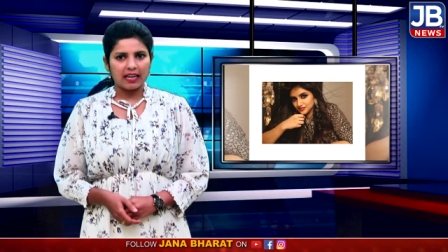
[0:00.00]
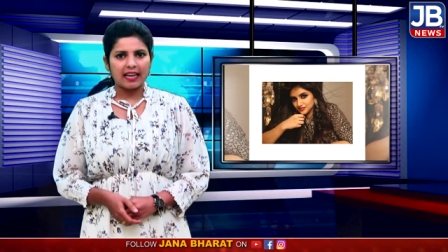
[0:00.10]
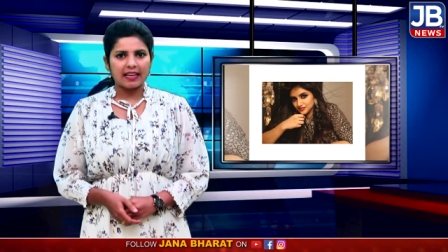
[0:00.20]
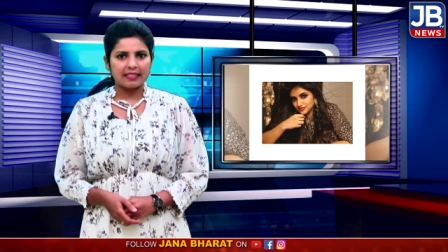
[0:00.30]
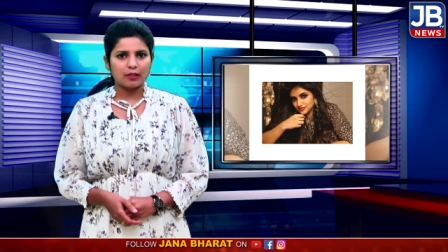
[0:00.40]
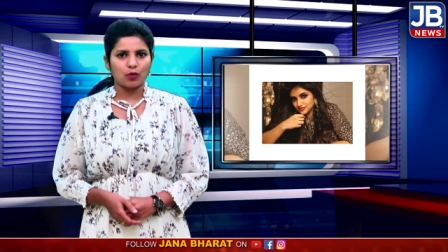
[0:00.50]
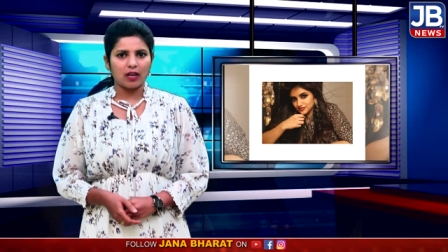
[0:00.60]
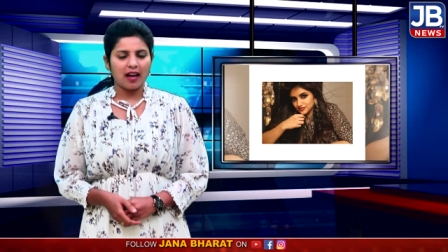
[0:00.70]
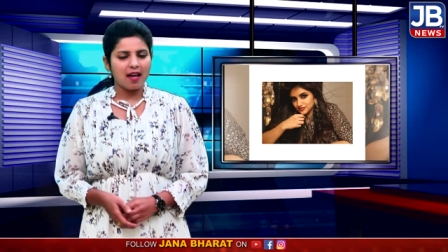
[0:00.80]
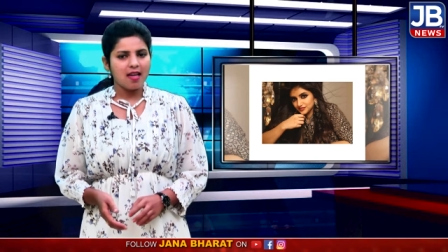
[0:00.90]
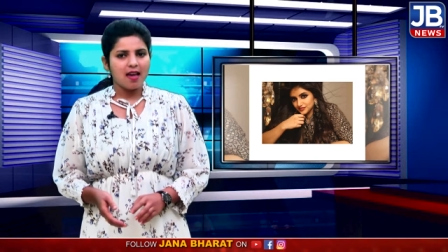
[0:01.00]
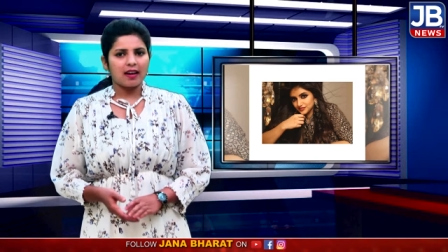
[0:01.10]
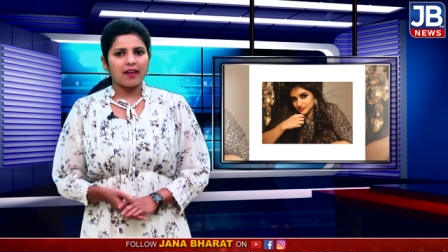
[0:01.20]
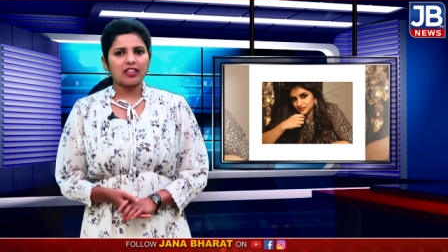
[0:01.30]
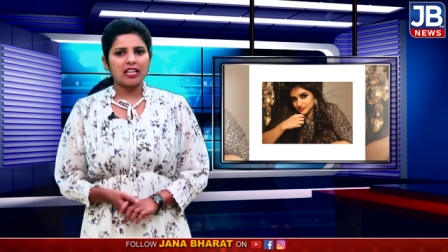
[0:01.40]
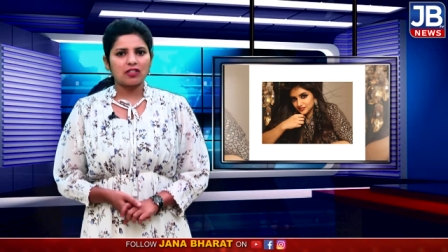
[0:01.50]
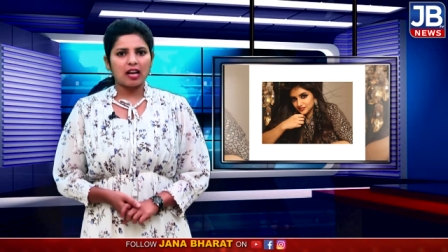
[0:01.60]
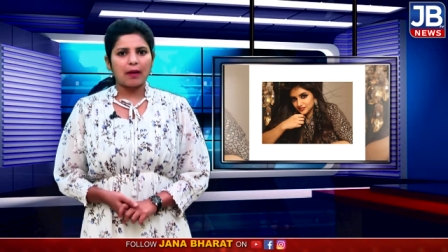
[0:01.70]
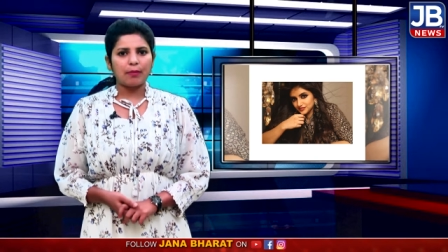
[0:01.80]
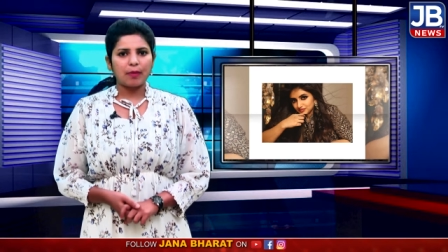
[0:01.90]
తెరకెక్కిస్తూ ఉండగా రవితేజ
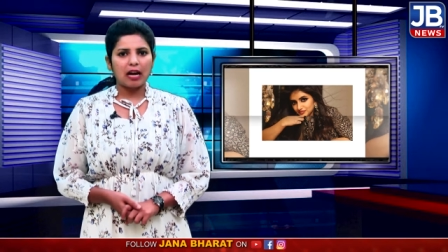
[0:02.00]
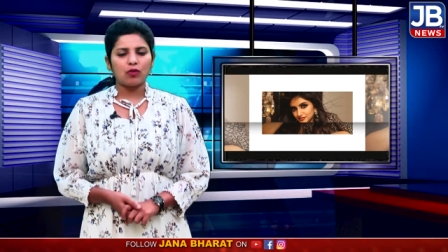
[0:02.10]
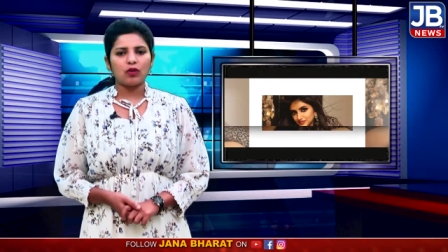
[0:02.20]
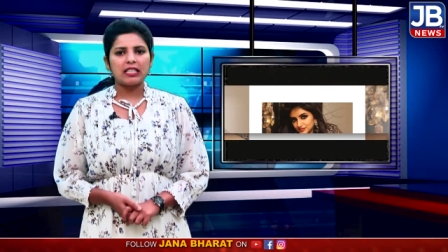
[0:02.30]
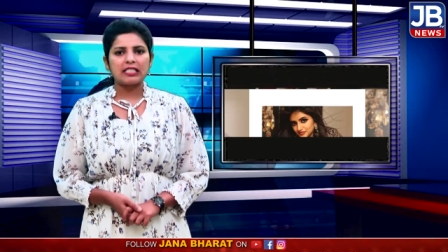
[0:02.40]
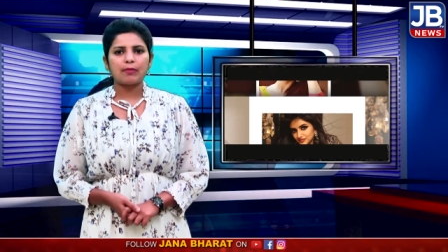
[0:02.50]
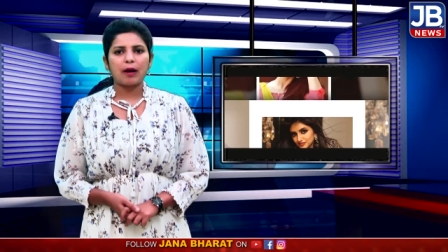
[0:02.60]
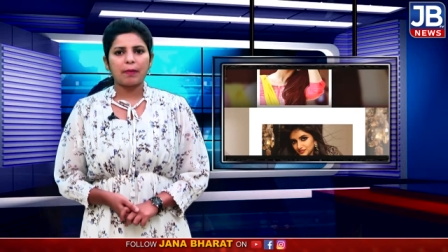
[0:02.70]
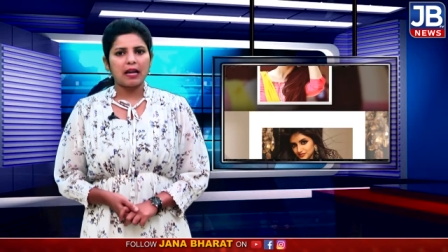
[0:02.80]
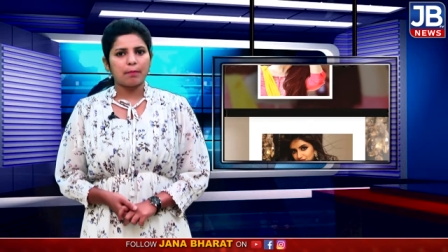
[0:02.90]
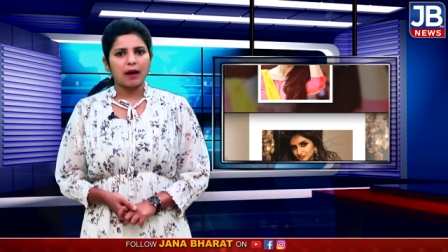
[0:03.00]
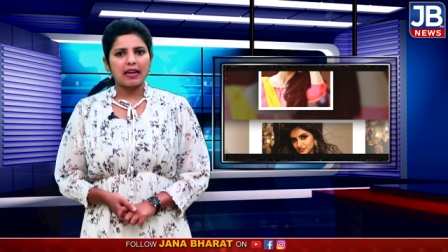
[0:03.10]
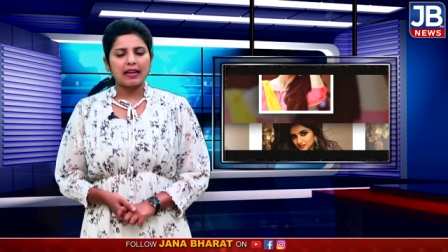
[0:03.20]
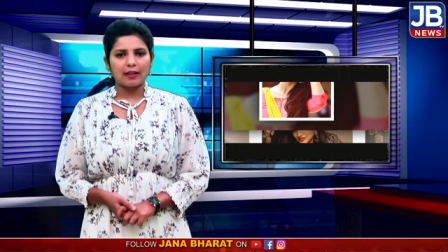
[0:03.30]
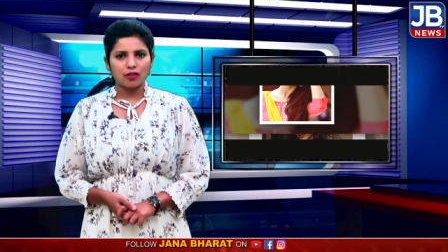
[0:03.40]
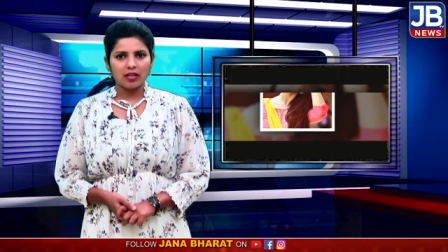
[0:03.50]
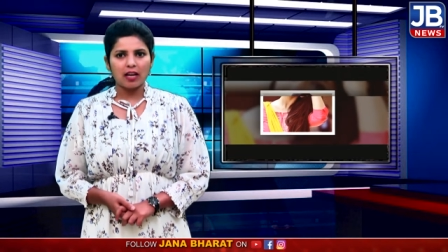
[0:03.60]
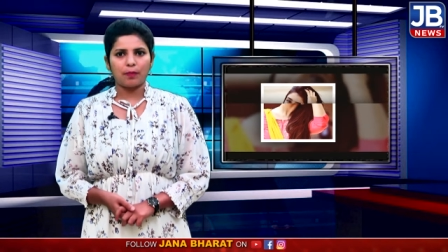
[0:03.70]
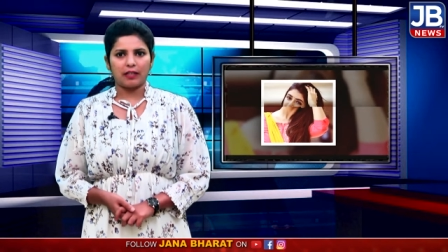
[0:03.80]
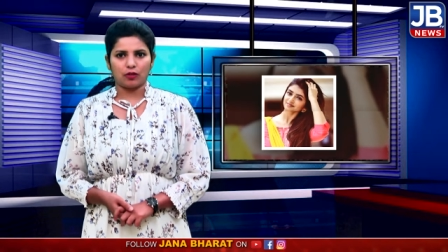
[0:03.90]
అభిమానులు ఈ సినిమాపై భారీ
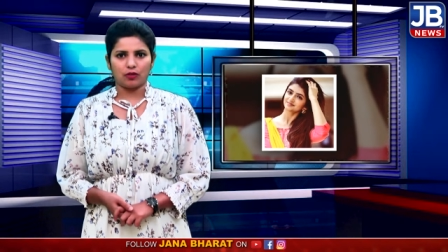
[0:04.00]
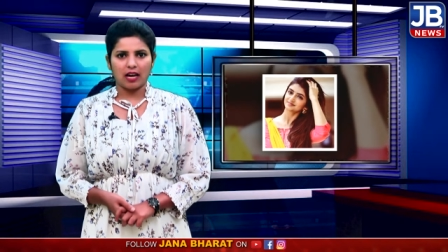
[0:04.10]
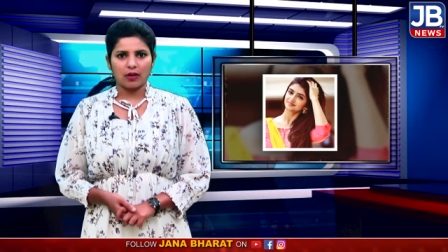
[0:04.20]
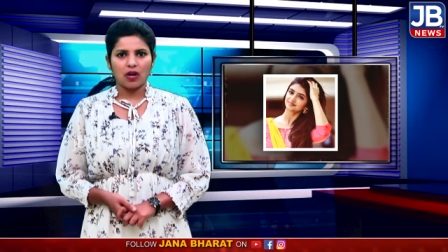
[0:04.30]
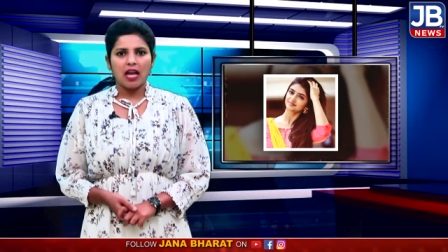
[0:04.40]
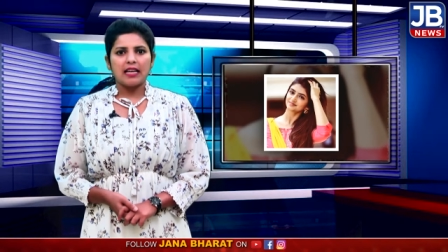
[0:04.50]
అంచనాలు పెట్టుకున్నారు